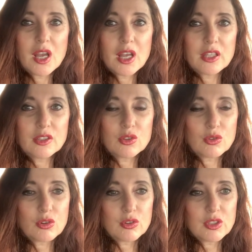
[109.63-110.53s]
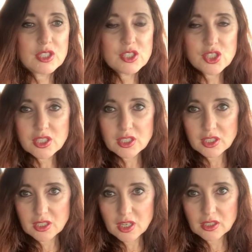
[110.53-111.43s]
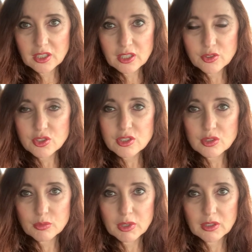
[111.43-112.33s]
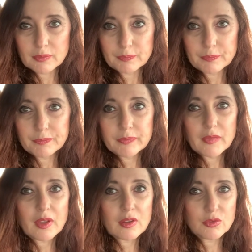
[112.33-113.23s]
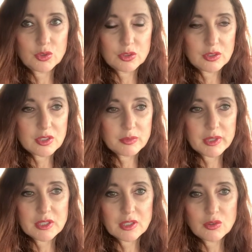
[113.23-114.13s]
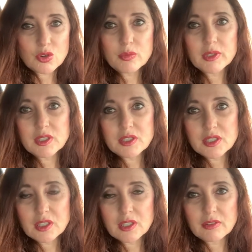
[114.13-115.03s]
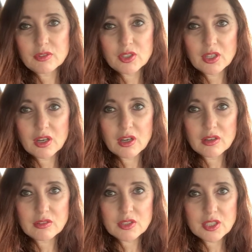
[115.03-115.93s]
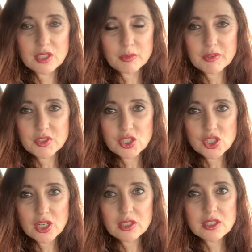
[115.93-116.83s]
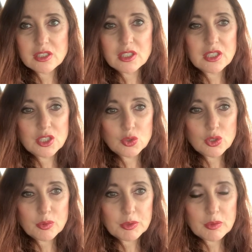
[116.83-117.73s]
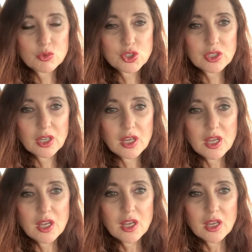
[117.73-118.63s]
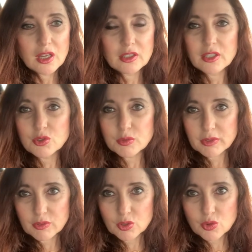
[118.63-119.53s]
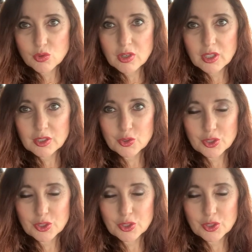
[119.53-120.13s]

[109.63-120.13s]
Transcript: Но, если честно, я таких людей знаю мало. Вот из моих знакомых, из тех, кого я, с кем я встречалась. И это не только потому, что это люди моего круга, которые